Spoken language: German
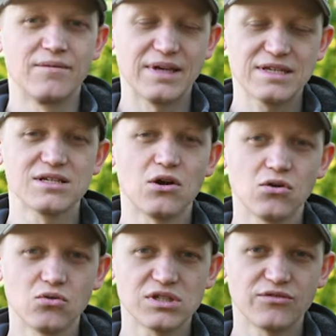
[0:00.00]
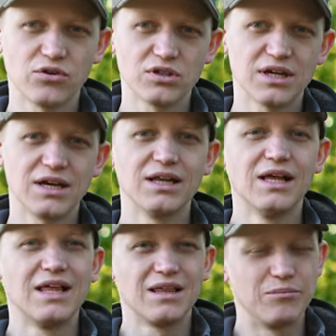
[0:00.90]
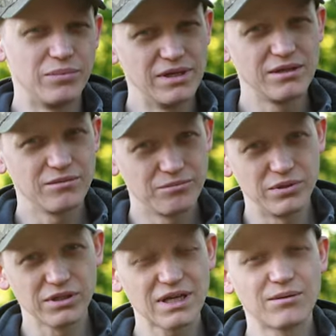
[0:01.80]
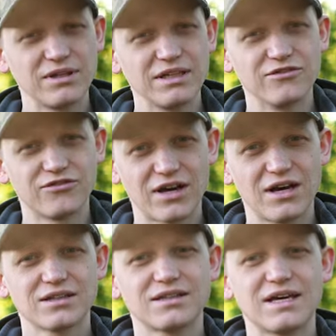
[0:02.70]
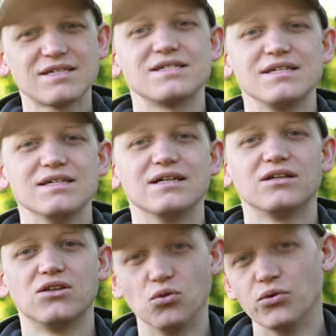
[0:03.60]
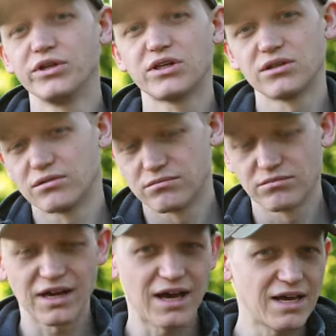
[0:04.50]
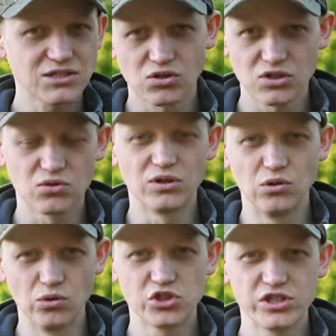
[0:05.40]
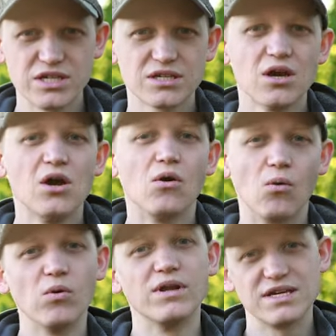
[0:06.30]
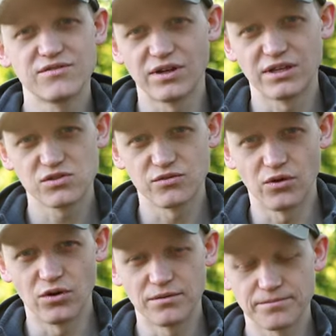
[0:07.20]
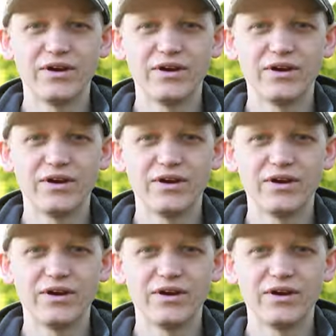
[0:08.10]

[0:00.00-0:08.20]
Das ist auch ein großer Vorteil, birgt aber die Gefahr, dass ihr durch Gras oder so hindurchschießt, ohne es wirklich zu wollen.